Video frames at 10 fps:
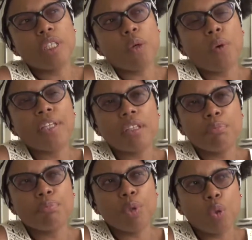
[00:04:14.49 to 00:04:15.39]
encuentro
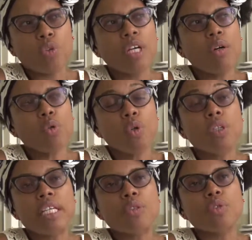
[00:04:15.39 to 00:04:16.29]
en Bogotá, un
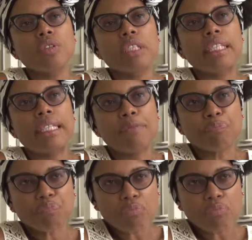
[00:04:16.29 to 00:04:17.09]
congreso de